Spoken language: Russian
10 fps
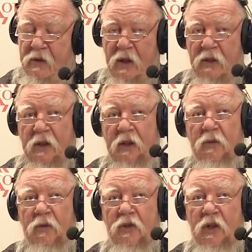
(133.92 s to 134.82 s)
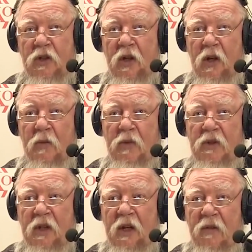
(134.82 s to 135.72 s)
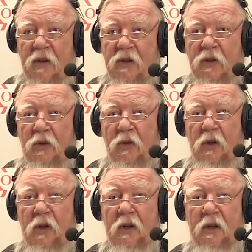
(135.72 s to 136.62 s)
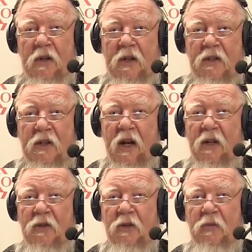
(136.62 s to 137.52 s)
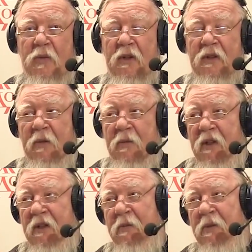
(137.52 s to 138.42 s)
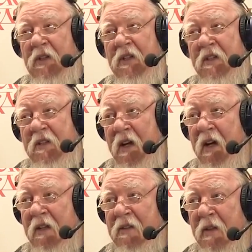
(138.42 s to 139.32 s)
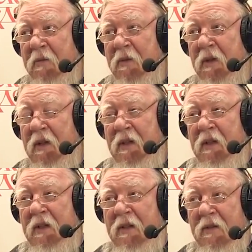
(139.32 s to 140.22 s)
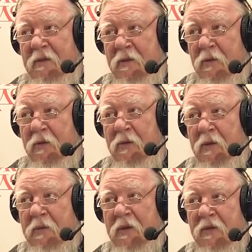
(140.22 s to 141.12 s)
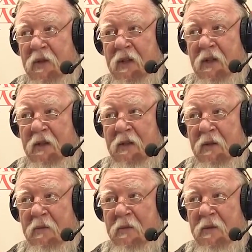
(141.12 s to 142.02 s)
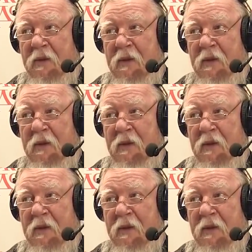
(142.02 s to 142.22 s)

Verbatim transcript: Сказки это вот сейчас по телевизору рассказывают про там инопланетян, там, э, ну, вообще всякие там